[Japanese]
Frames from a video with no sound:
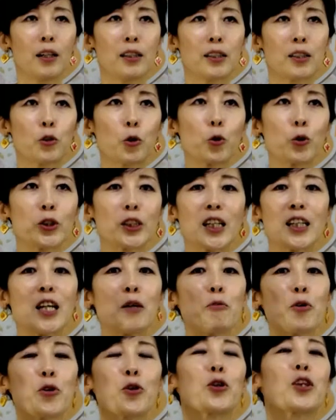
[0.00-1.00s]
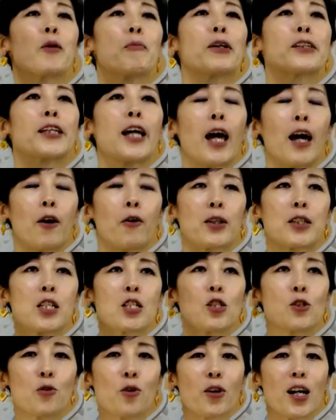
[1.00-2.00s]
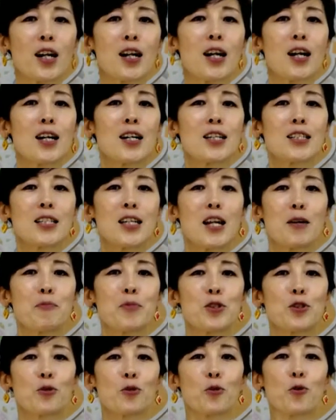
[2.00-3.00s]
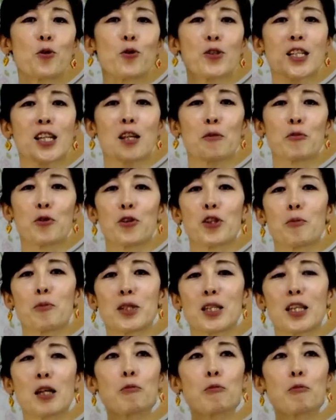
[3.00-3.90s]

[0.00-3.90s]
講座でも言ってません。私のカラーセラピスト講座でも言ってません。